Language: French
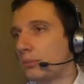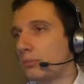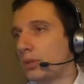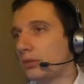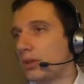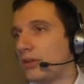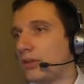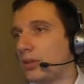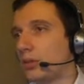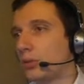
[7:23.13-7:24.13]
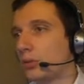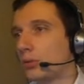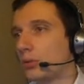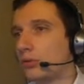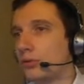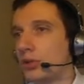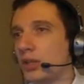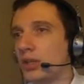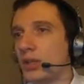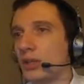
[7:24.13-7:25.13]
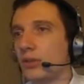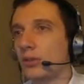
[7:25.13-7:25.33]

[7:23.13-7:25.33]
personnaliser le contenu de vos DNS,